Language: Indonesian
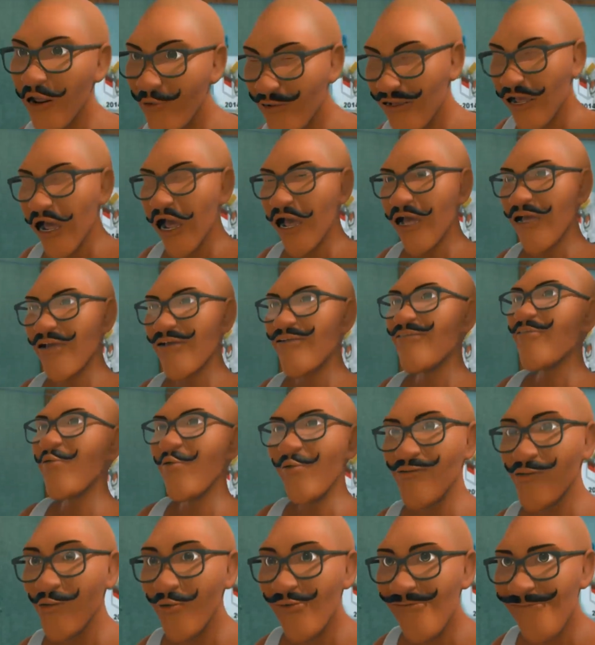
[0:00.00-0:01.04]
Ya udah,
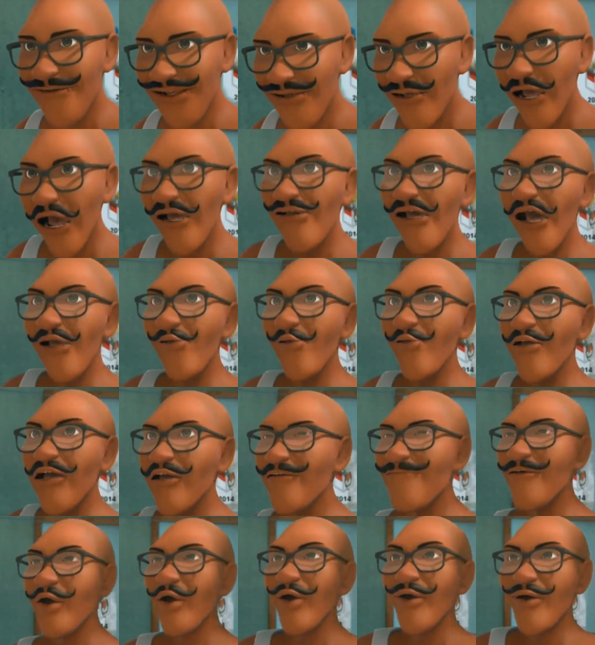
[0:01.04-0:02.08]
Kutunggu pesananku ya,
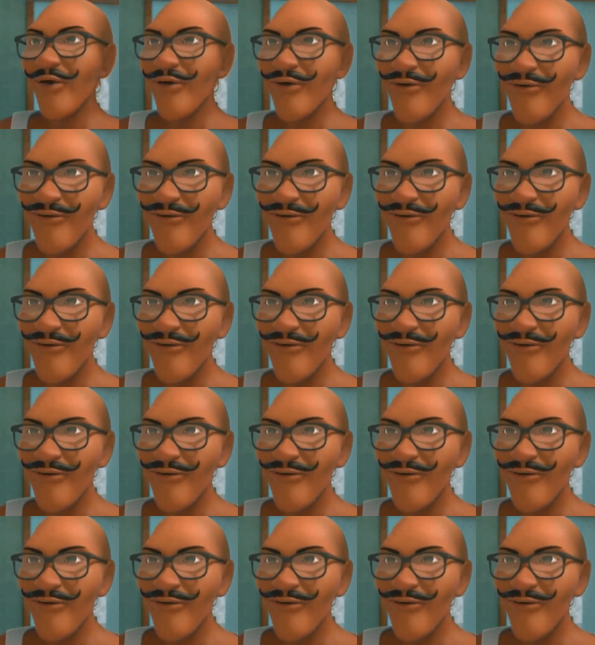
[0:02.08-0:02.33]
Sopo.